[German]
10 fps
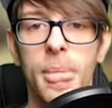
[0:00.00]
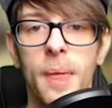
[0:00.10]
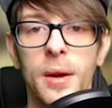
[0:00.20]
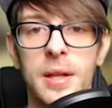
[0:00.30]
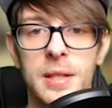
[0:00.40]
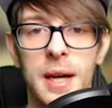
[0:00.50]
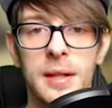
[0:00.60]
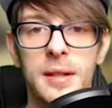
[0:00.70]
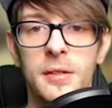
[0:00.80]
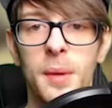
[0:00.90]
Okay, ich
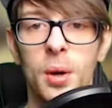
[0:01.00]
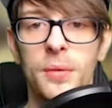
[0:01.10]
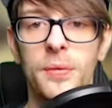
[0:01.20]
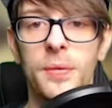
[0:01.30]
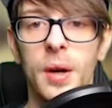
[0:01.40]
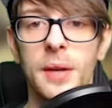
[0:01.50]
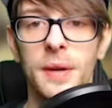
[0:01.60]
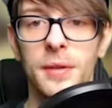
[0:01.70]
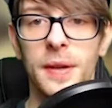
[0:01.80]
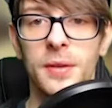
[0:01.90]
achte jetzt mal auf
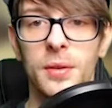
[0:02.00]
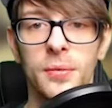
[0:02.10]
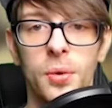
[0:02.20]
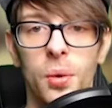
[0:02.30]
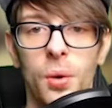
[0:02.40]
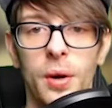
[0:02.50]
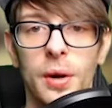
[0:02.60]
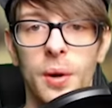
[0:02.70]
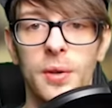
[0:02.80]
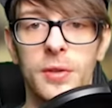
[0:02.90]
etwas, was gefroren
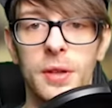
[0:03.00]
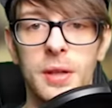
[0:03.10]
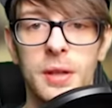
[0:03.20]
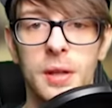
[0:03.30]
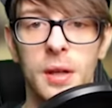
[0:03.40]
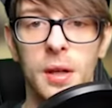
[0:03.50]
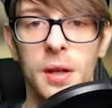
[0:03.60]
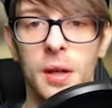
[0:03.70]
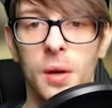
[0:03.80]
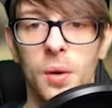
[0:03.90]
aussieht.
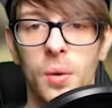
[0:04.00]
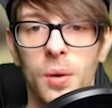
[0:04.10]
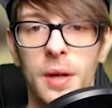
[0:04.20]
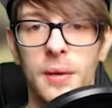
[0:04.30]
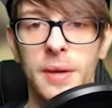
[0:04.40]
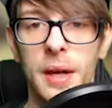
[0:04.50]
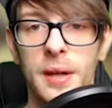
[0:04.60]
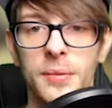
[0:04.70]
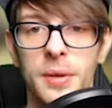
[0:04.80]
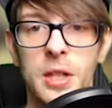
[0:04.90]
Oder wie ein
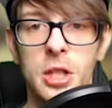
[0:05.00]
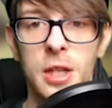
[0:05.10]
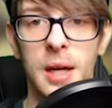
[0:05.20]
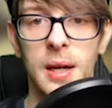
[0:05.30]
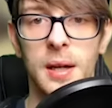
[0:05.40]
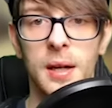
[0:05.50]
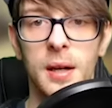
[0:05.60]
Gefrierstrahl.